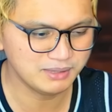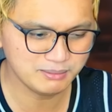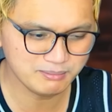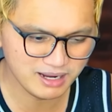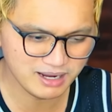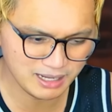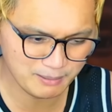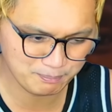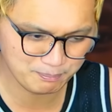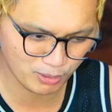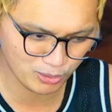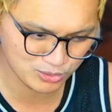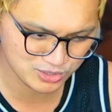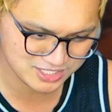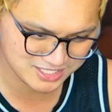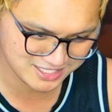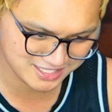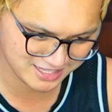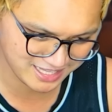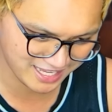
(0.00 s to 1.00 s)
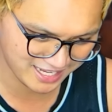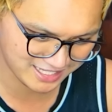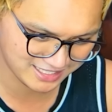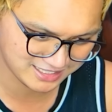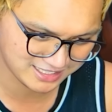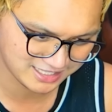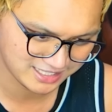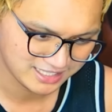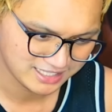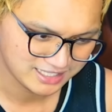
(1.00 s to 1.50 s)
May mga post din
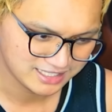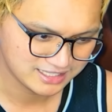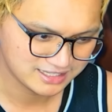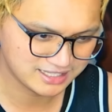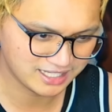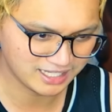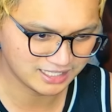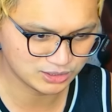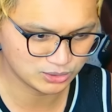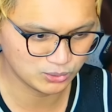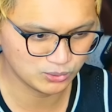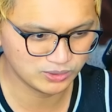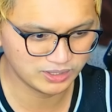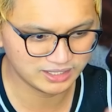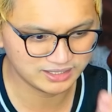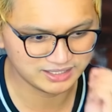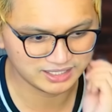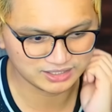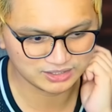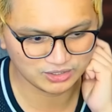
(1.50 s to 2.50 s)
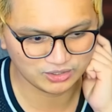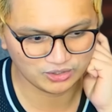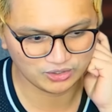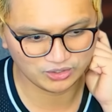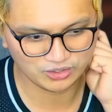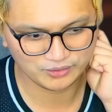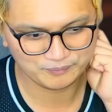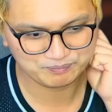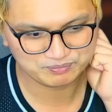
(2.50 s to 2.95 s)
na katulad nito. Oh.